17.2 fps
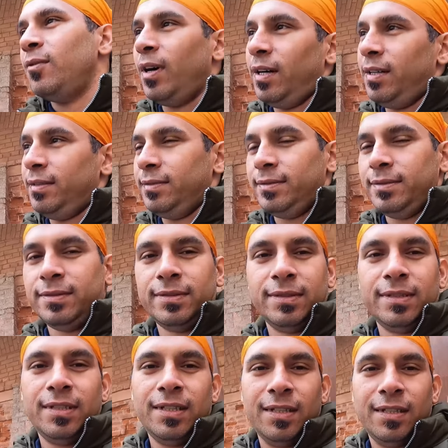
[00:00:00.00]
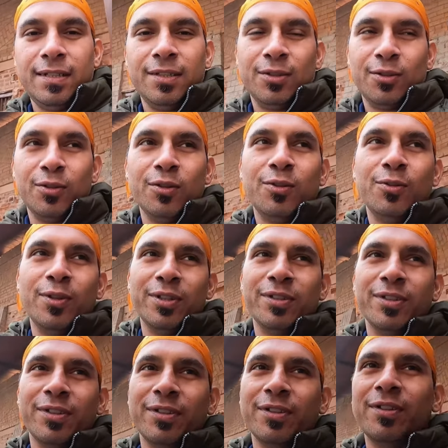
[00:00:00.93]
वाह गुड
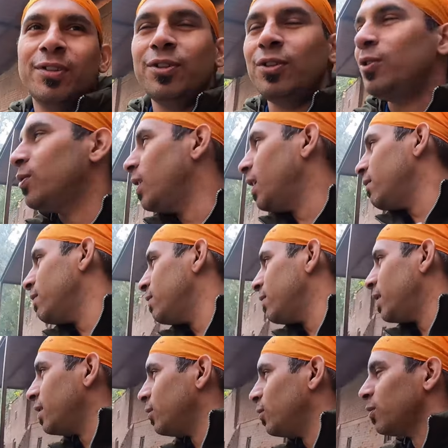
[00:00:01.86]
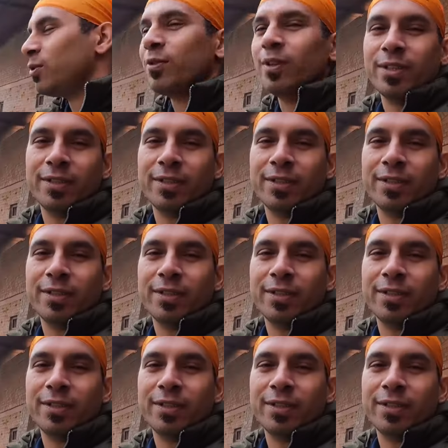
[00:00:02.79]
क्वेश्चन यू हैव अ वेरी गुड